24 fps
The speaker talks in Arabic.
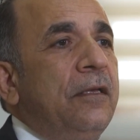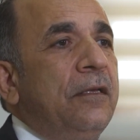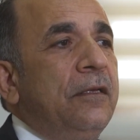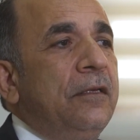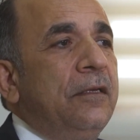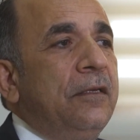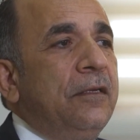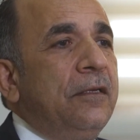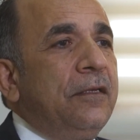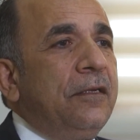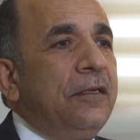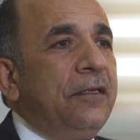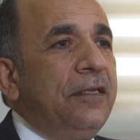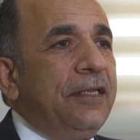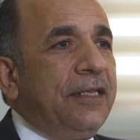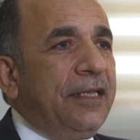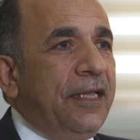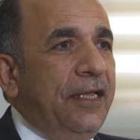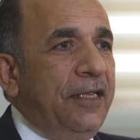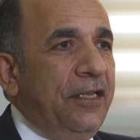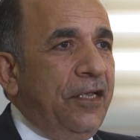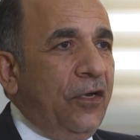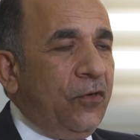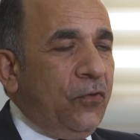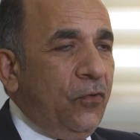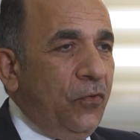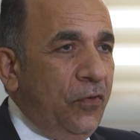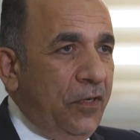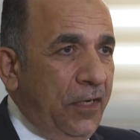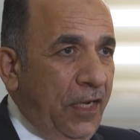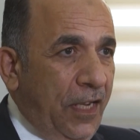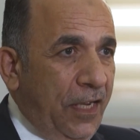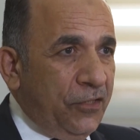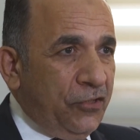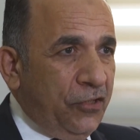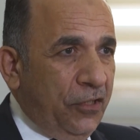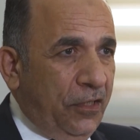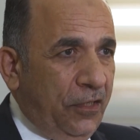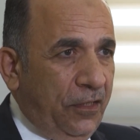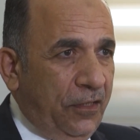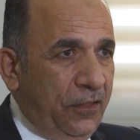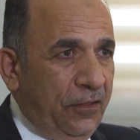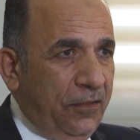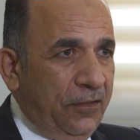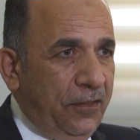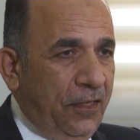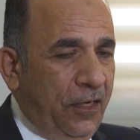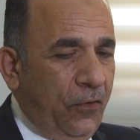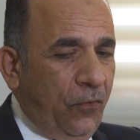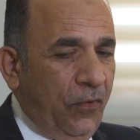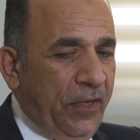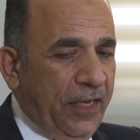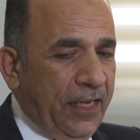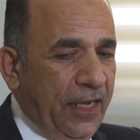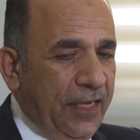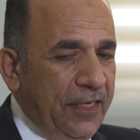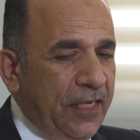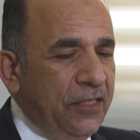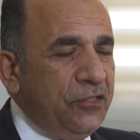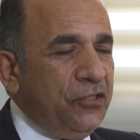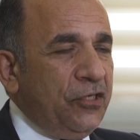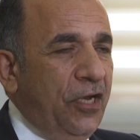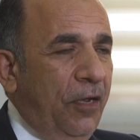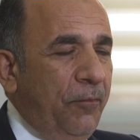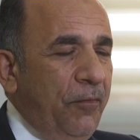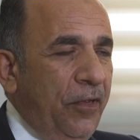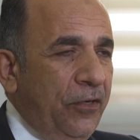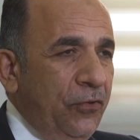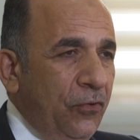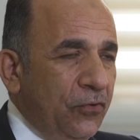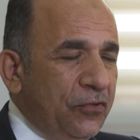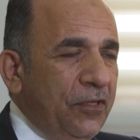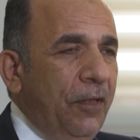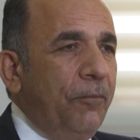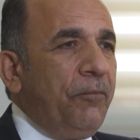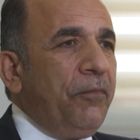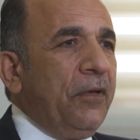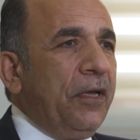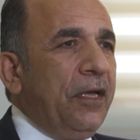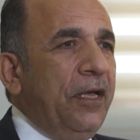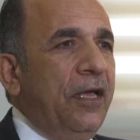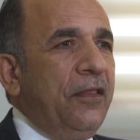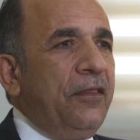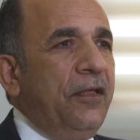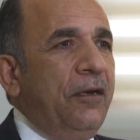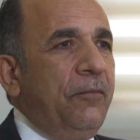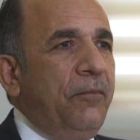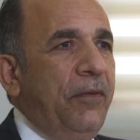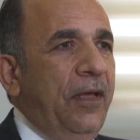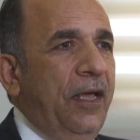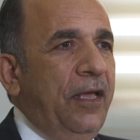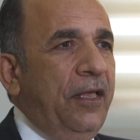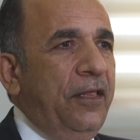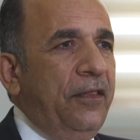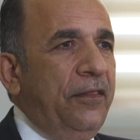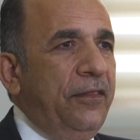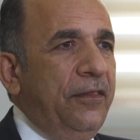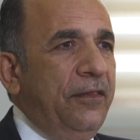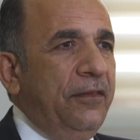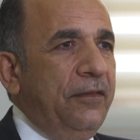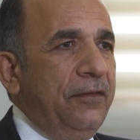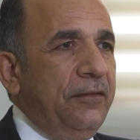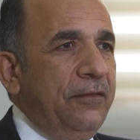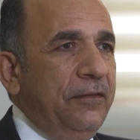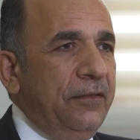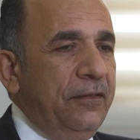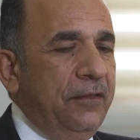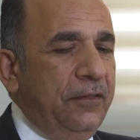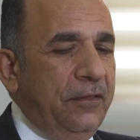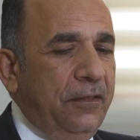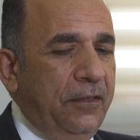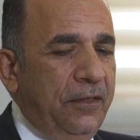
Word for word: آه، لكي يكون ناجح او لكي ينجح من يطبق هذا البحث آه،